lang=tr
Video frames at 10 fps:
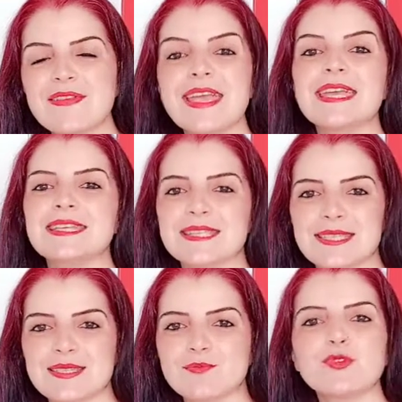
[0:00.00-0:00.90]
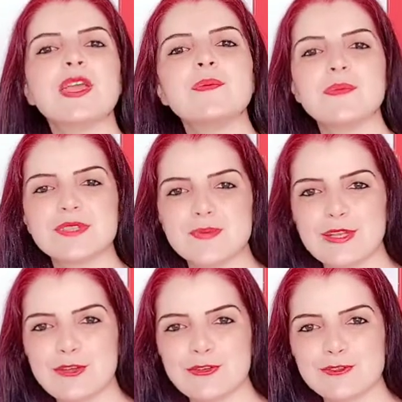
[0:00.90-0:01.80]
ve eşsiz. Bunu hepimiz
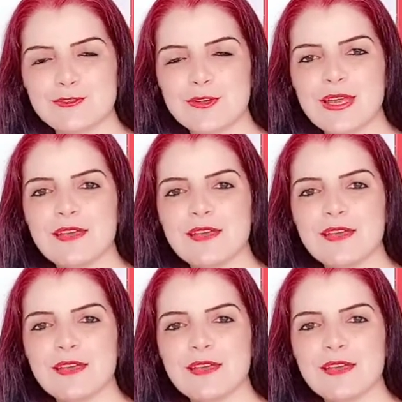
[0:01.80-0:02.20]
biliyoruz.